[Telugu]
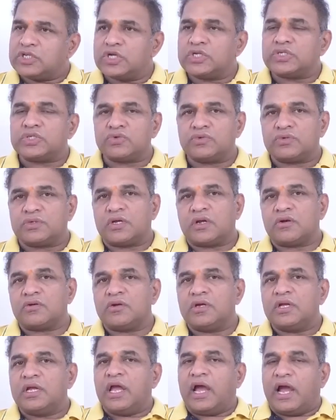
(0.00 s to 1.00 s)
చేస్తూ
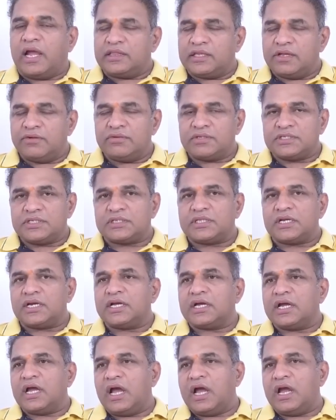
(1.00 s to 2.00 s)
ఉన్నారు అయితే
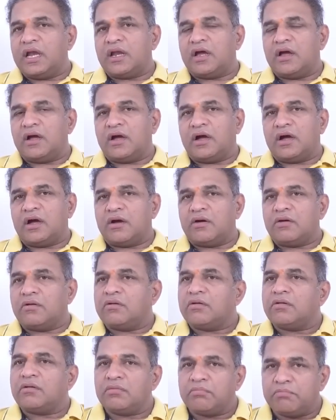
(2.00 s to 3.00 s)
విచిత్రంగా ఆయన
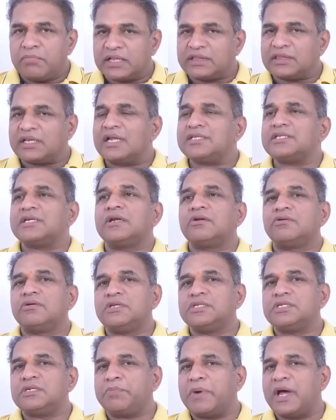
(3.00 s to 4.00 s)
భద్రాచలం
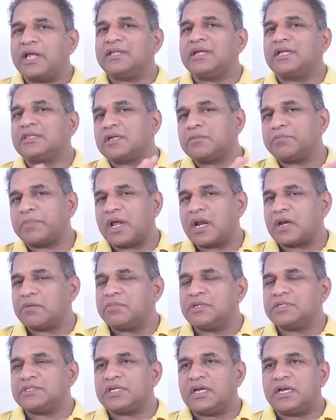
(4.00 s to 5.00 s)
నుంచి పాదయాత్రను
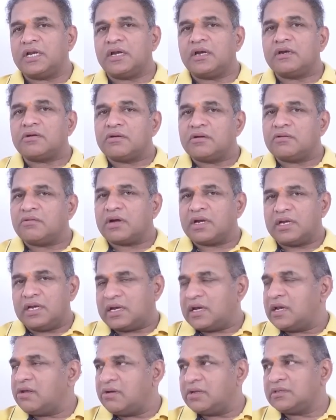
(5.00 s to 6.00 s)
ప్రారంభించాలనేటువంటి ఒక
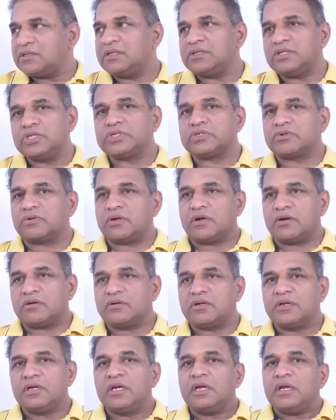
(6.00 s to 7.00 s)
నిర్ణయం అయితే
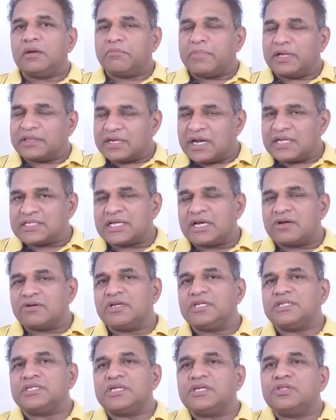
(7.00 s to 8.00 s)
తీసుకున్నారు భద్రాచలం
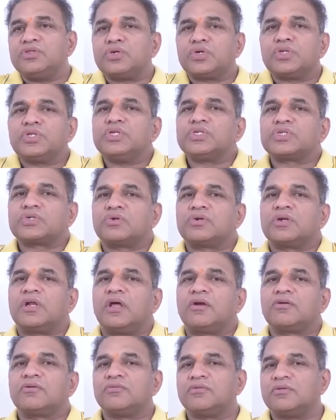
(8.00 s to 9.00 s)
నుంచి ఎందుకు
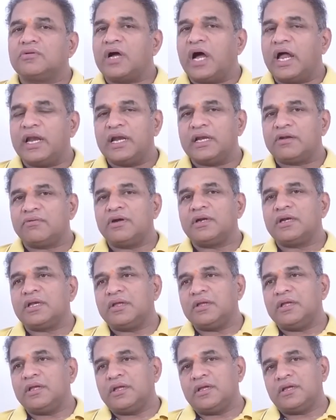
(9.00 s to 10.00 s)
తీసుకున్నారు
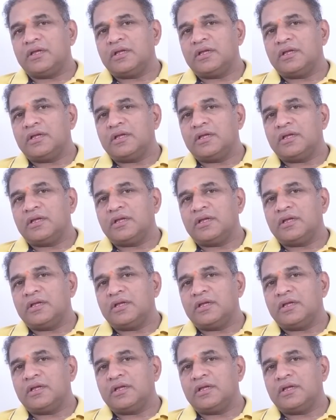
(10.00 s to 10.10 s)
అనేటువంటి